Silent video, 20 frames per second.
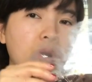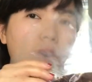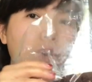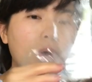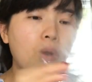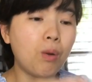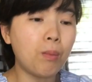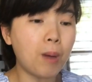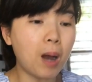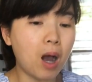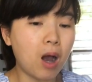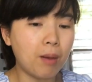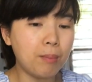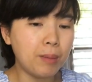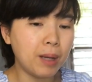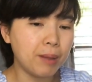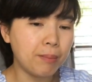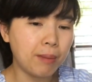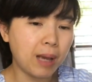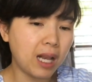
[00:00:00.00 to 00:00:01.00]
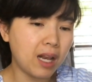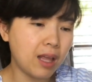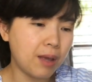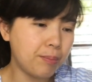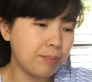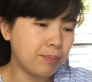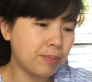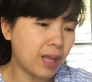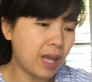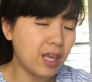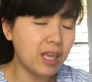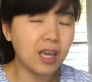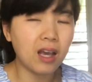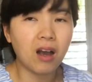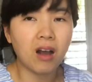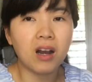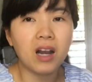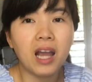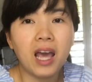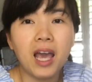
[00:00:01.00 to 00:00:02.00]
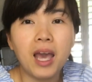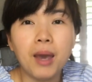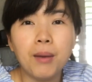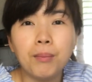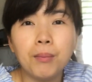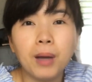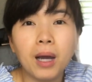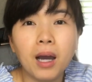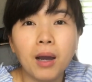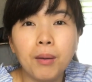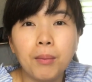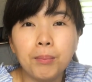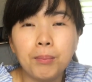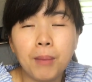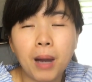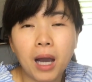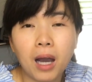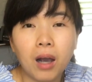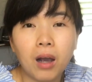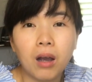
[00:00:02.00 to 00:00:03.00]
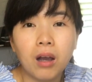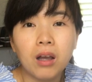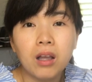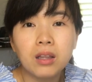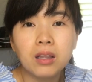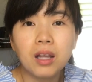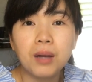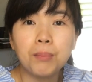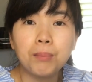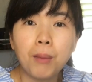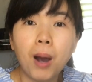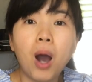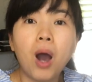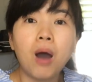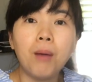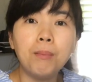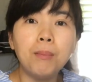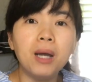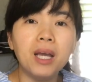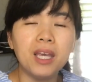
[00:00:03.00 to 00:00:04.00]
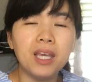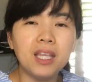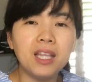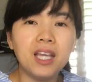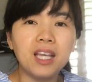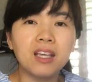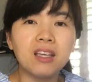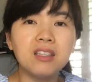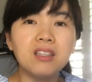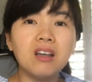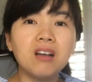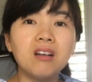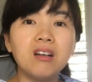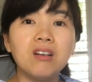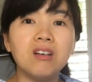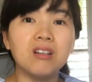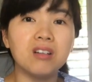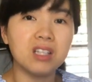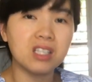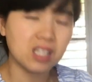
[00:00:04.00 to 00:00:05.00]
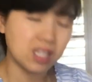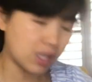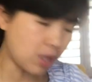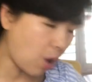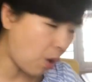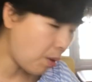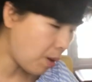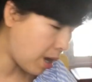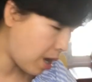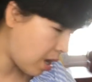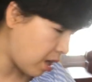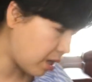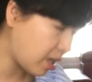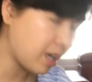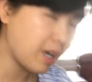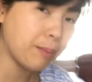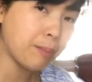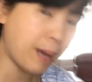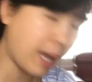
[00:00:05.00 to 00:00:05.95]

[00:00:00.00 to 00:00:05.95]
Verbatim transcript: đồ khô bò ở Mỹ mắc lắm tại vì họ làm à, bằng thịt bò ở Mỹ thì cái chất lượng nó sẽ tốt hơn nên nó